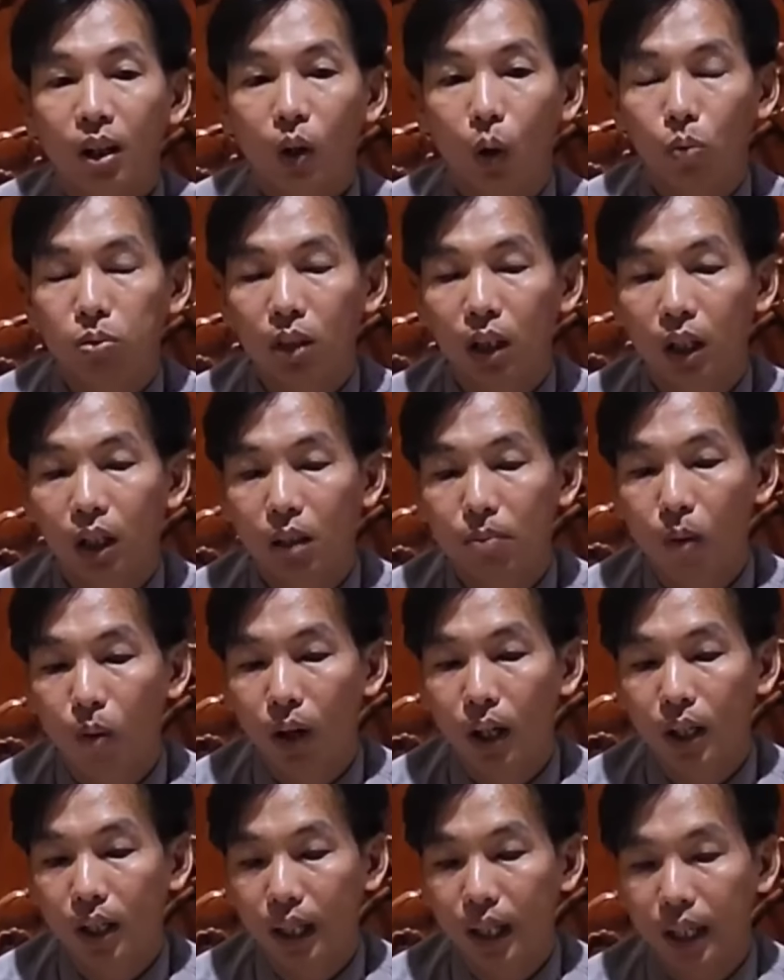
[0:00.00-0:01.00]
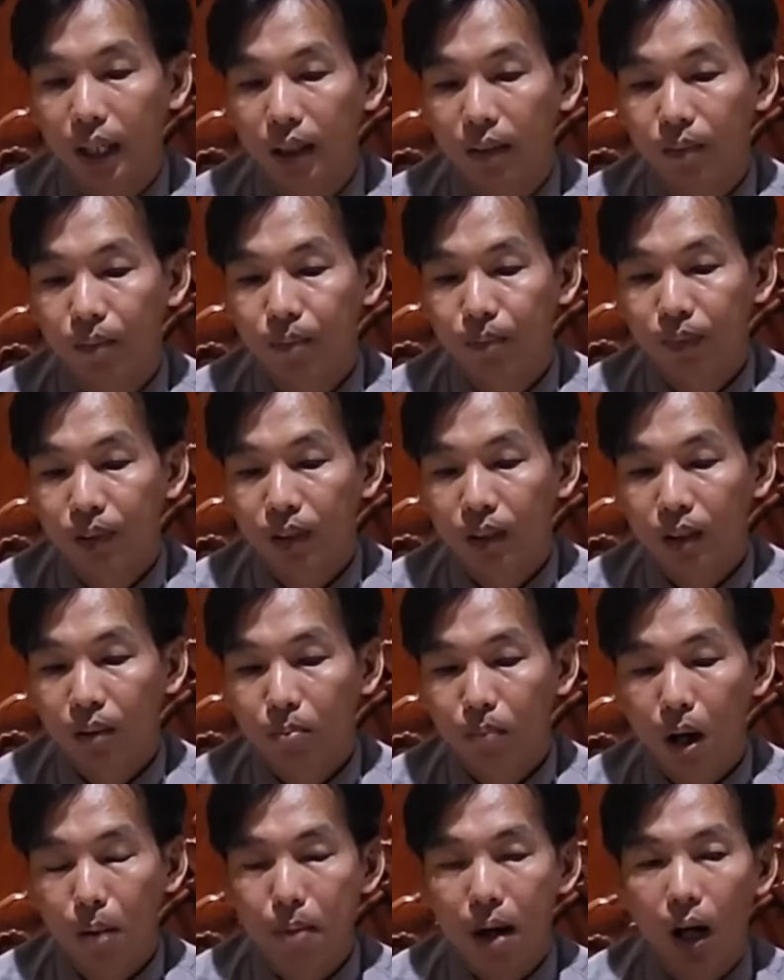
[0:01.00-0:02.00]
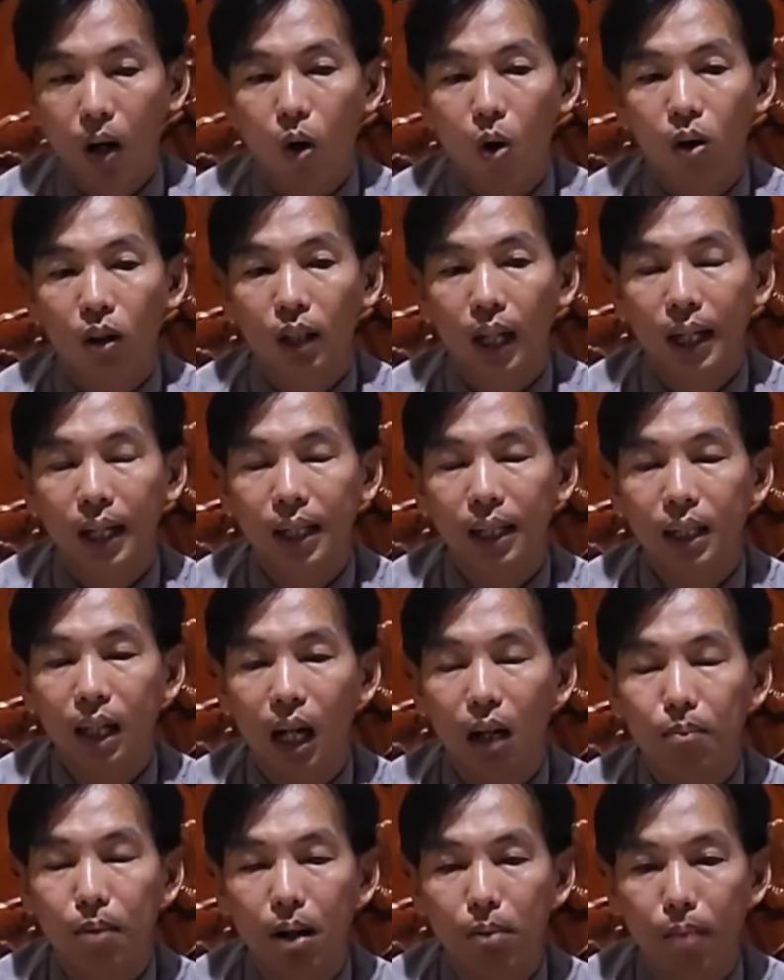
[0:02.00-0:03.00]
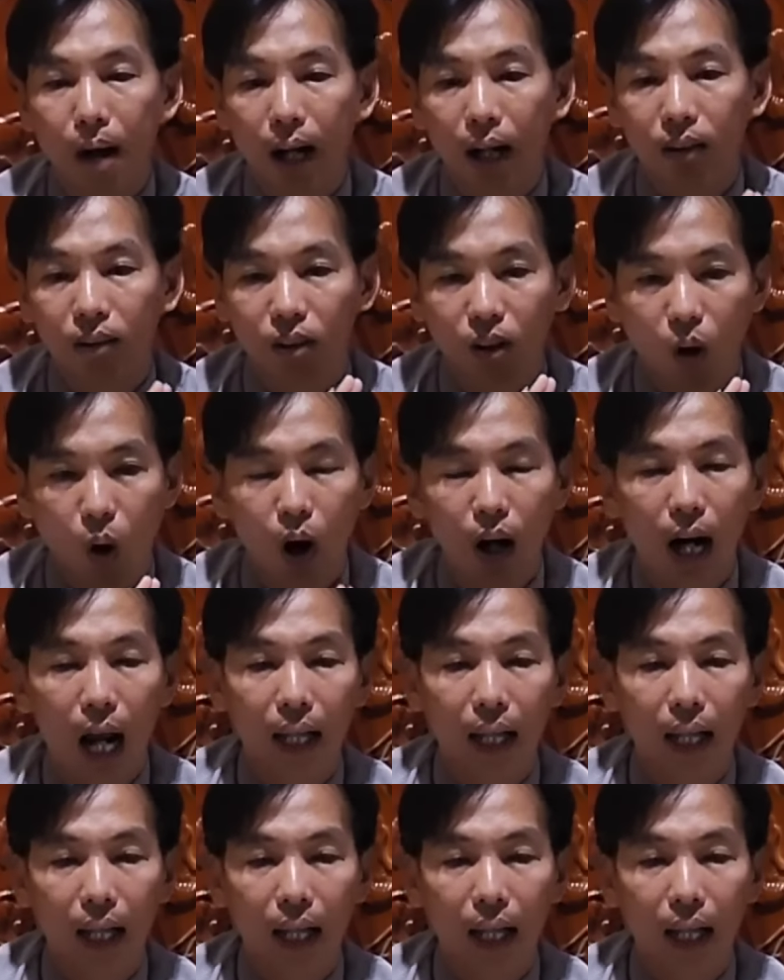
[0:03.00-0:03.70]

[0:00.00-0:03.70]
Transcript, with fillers: cũng như một cái việc mà bà con thấy ở bề mặt nó rõ